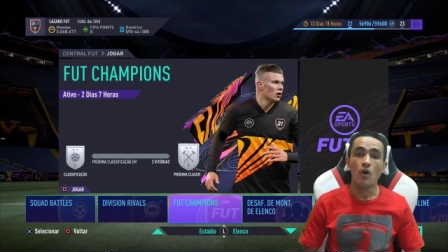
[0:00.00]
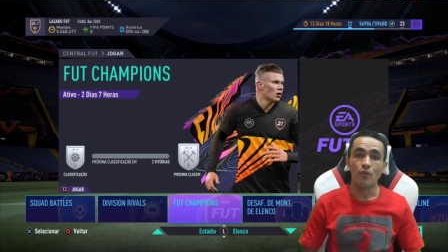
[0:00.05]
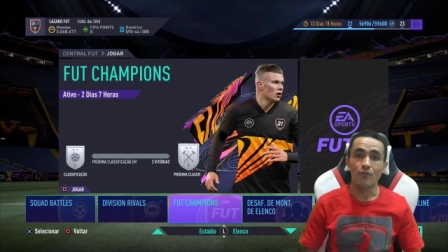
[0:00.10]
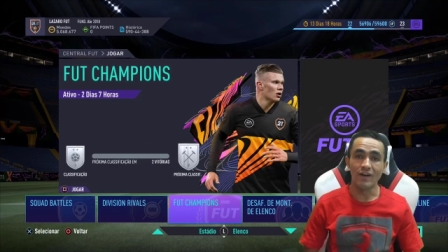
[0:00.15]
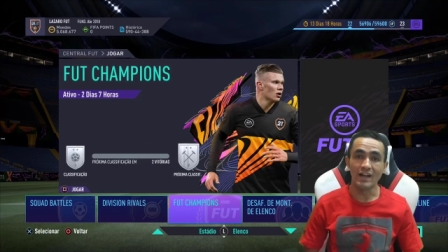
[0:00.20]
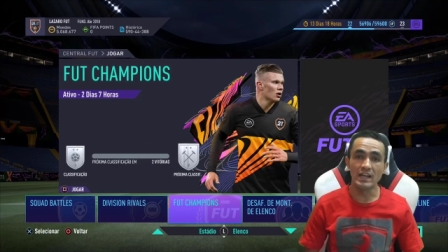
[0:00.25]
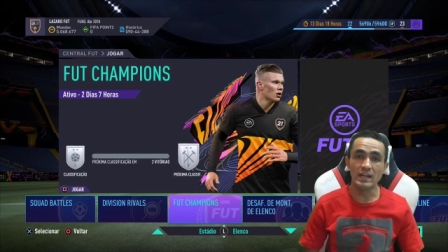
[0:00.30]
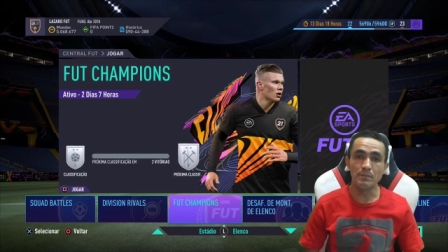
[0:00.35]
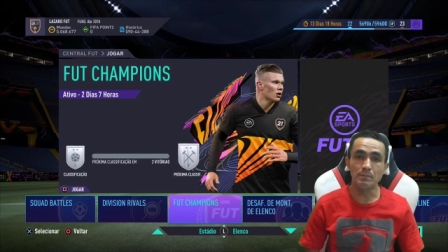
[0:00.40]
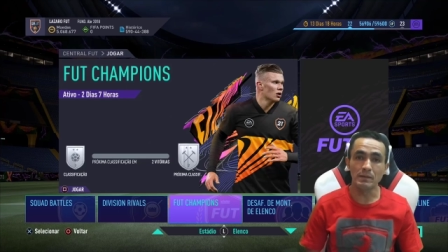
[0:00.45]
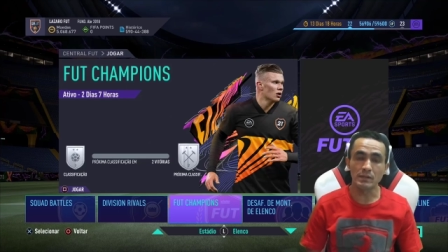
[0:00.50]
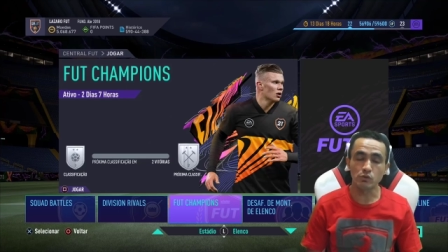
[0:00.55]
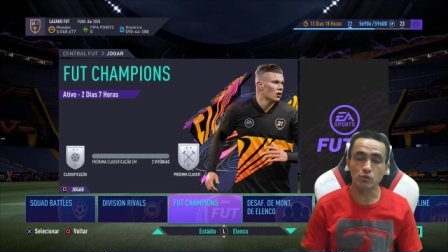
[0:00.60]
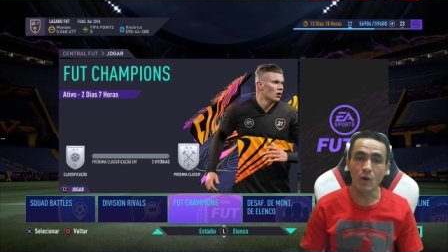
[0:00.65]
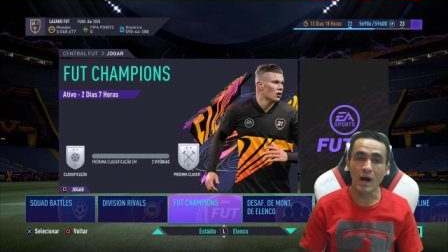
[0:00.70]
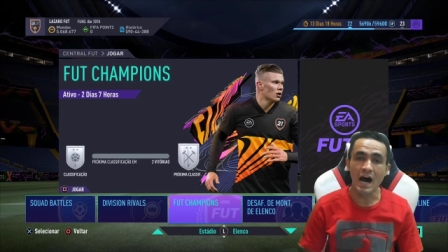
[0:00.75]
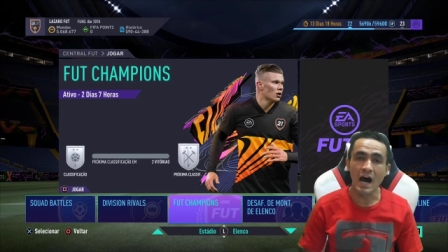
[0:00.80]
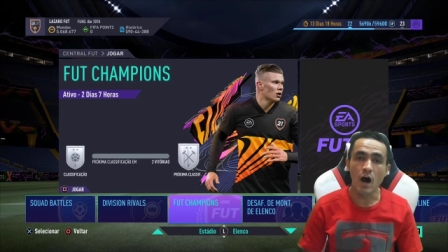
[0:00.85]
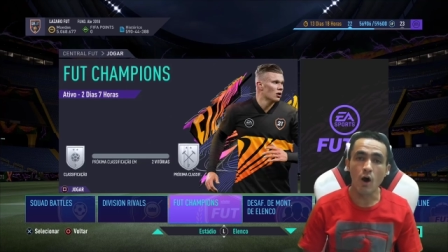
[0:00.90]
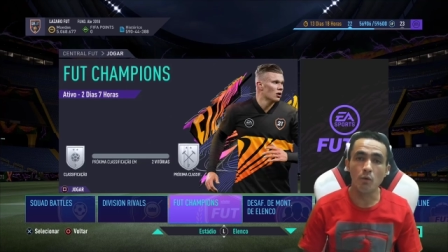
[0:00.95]
Fala aí
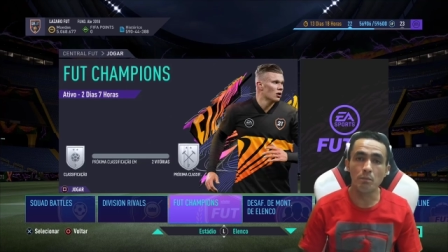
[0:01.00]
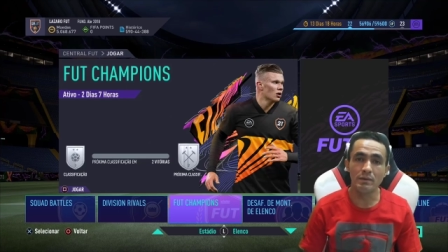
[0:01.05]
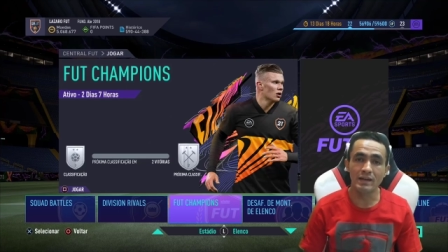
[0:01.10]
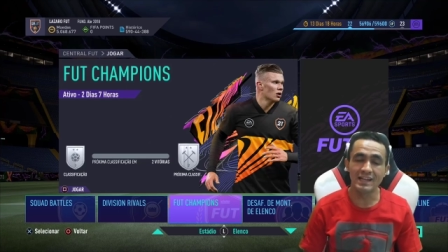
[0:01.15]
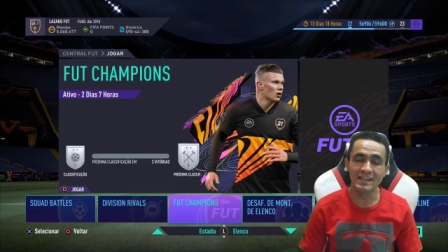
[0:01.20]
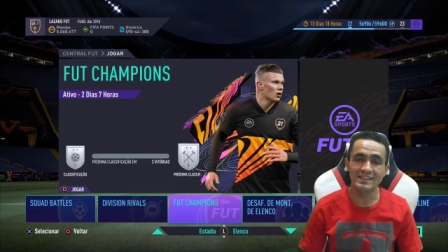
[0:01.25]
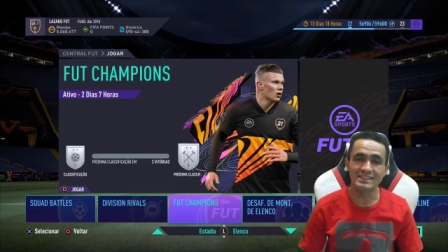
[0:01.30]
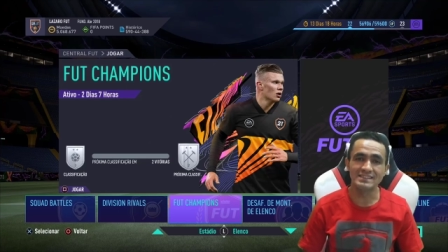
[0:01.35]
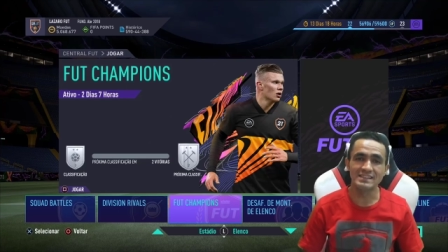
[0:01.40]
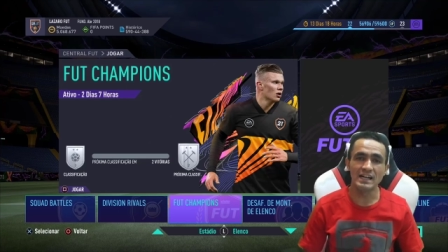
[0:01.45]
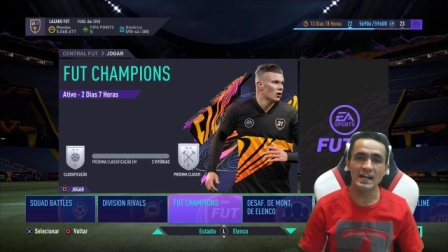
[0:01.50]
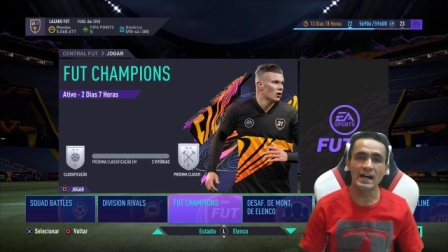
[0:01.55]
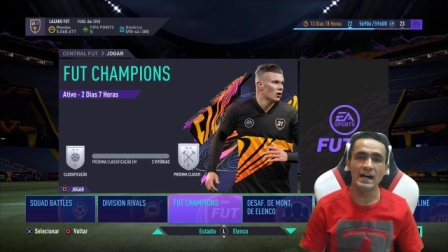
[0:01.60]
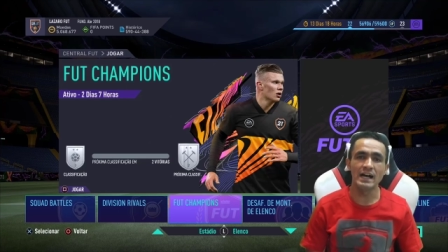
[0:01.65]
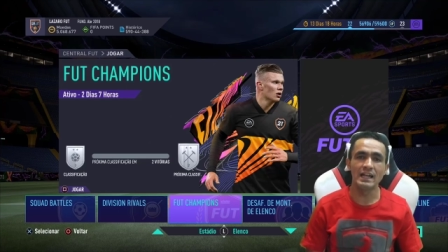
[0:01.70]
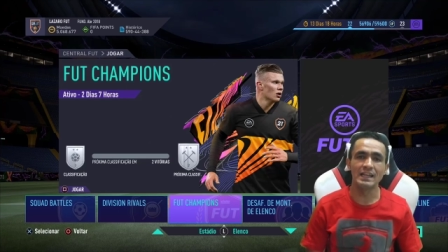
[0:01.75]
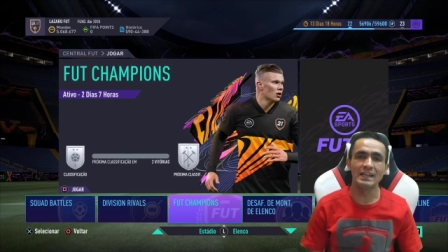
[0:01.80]
pessoal, beleza?